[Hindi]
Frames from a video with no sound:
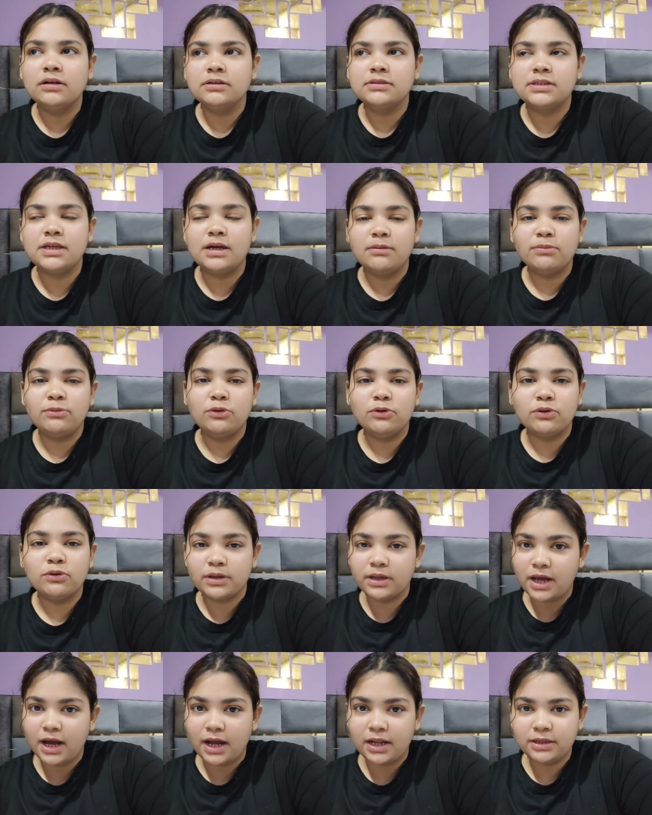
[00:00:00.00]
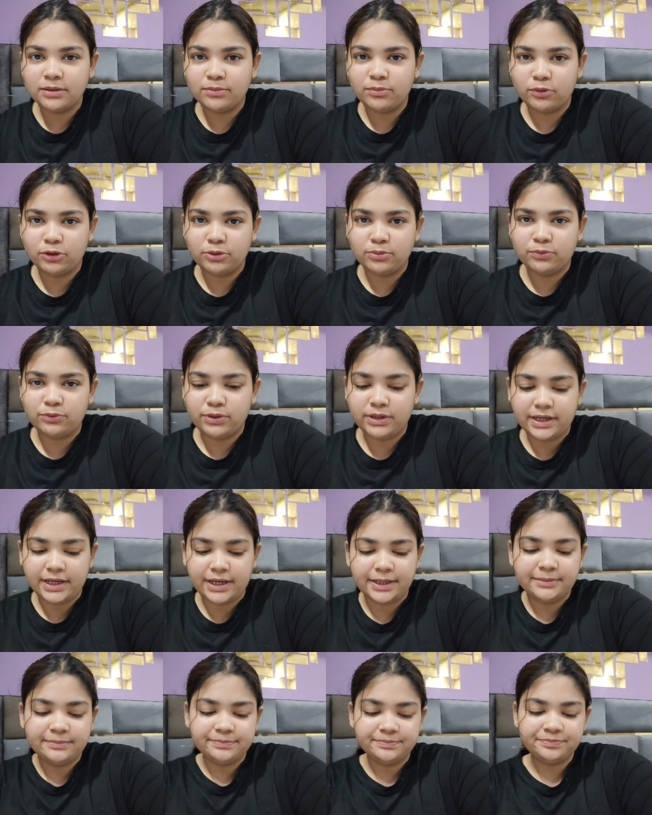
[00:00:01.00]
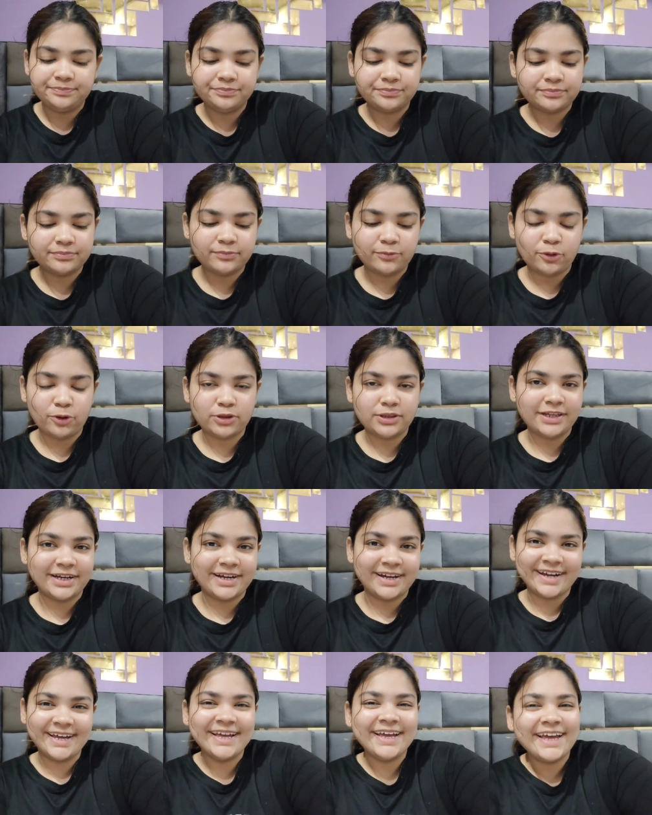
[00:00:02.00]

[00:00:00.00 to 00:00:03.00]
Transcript: सब लोगों की हालत बहुत बुरी है बहुत थक गए